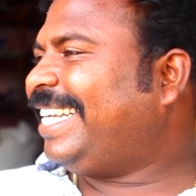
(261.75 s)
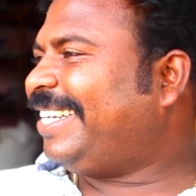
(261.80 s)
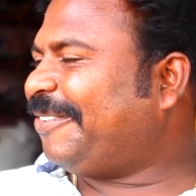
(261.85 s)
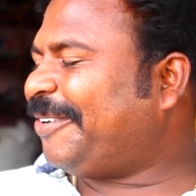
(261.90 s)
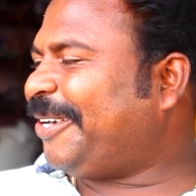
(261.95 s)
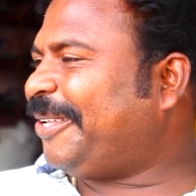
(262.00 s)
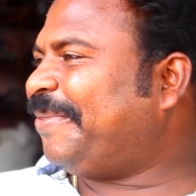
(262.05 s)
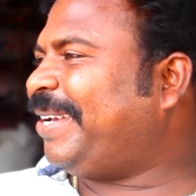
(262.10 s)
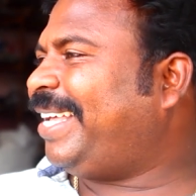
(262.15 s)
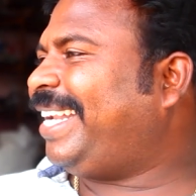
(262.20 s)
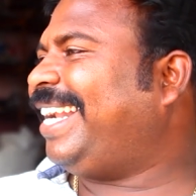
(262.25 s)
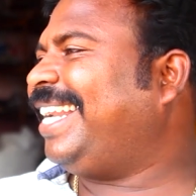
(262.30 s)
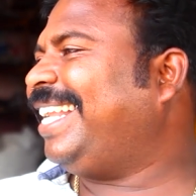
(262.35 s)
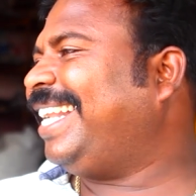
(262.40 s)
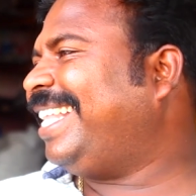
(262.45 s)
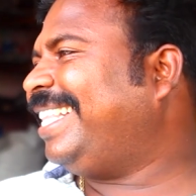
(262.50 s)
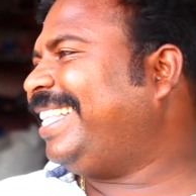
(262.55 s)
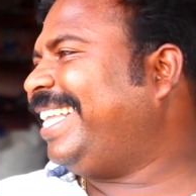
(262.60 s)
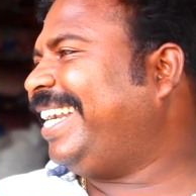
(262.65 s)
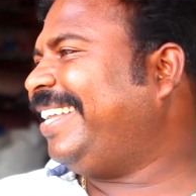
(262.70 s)
உங்களை மாதிரி
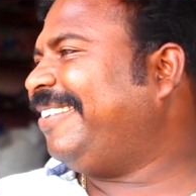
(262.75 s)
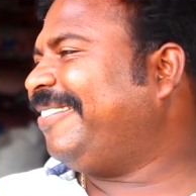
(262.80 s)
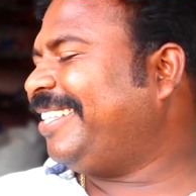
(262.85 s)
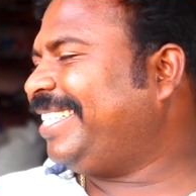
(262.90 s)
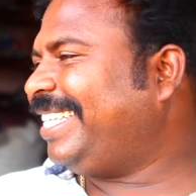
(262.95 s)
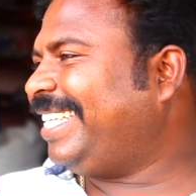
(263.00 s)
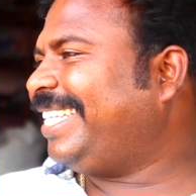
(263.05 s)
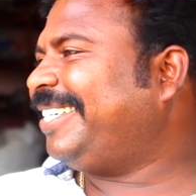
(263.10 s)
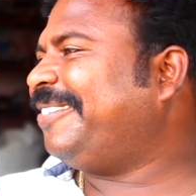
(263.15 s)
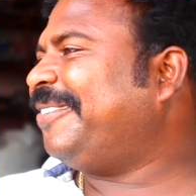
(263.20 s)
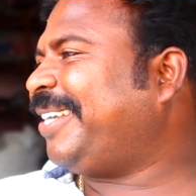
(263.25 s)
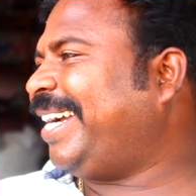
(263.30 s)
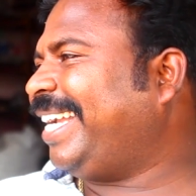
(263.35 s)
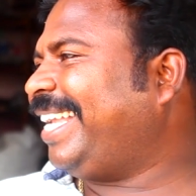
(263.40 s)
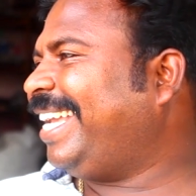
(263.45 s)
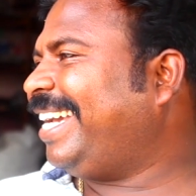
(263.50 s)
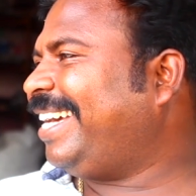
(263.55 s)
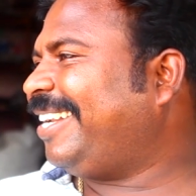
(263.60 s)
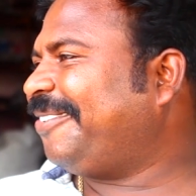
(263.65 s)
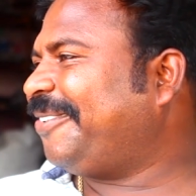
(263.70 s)
ஆளுகளாம் தேடி வந்து இதுக்கு ஒரு
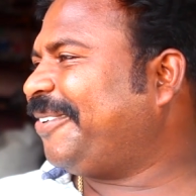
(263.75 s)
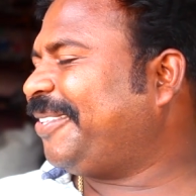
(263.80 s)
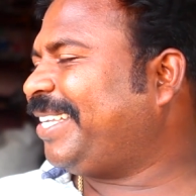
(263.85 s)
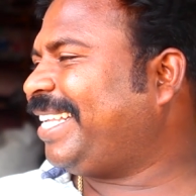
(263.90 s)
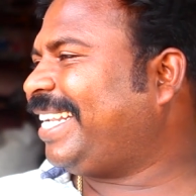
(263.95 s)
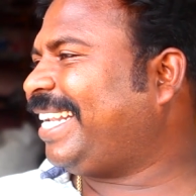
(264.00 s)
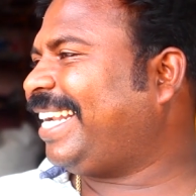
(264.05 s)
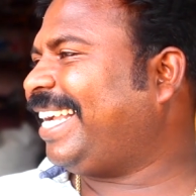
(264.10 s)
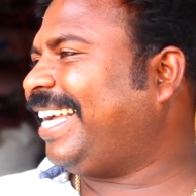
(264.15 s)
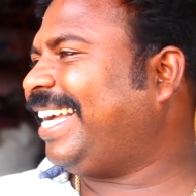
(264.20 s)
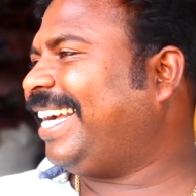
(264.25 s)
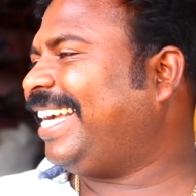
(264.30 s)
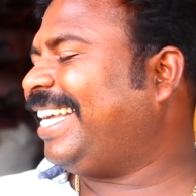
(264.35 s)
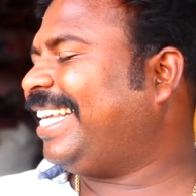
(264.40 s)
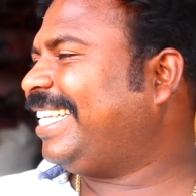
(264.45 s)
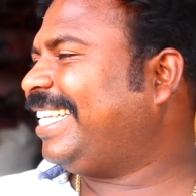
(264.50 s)
அங்கீகாரம் கொடுத்துக்கிட்டு இருக்காங்க